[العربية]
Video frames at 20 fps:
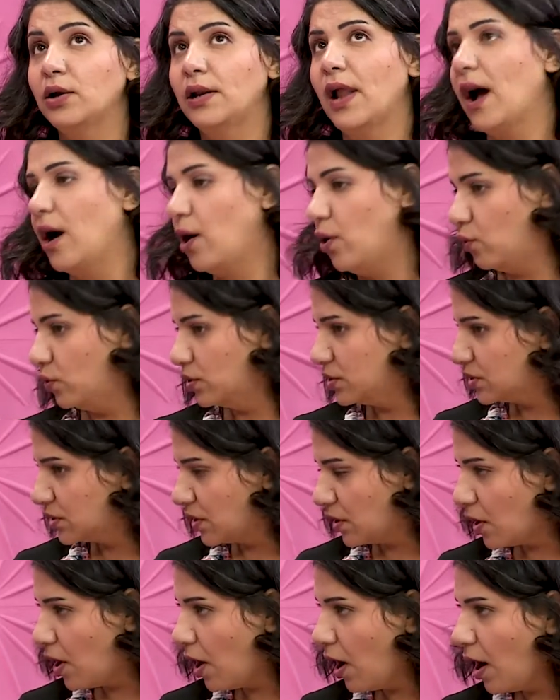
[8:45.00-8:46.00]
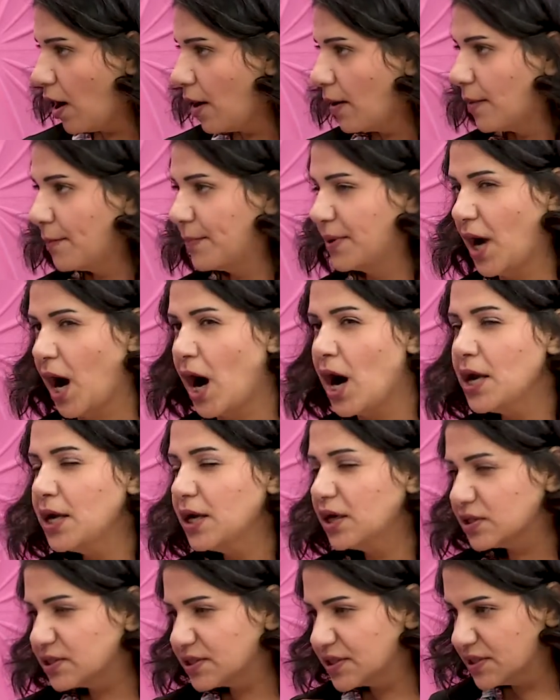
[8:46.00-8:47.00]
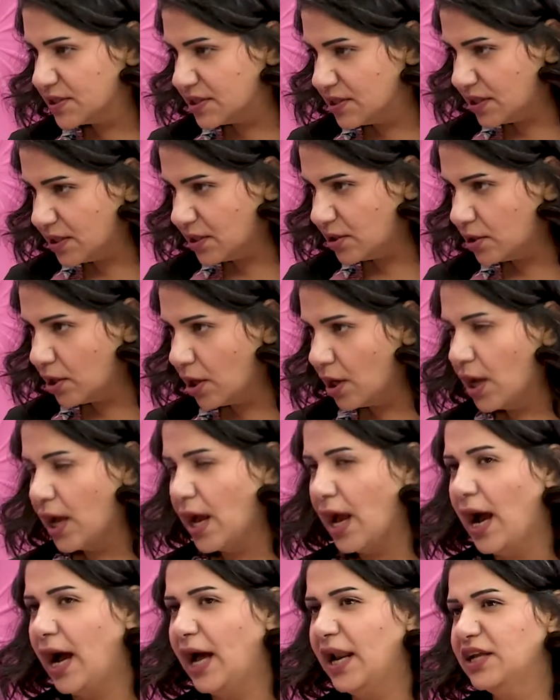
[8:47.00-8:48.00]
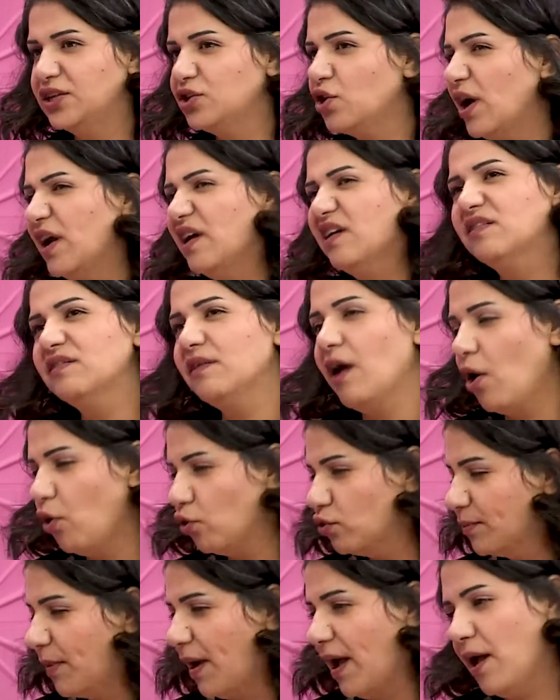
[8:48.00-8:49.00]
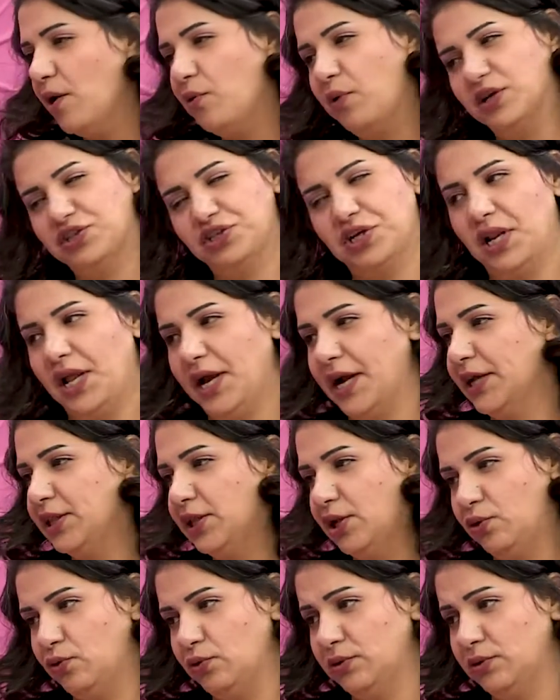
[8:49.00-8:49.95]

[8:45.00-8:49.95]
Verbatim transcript: لا هو الصراحه بيعيط كتير علشان عايزني اقعد معاه وعشان الحاجات اللي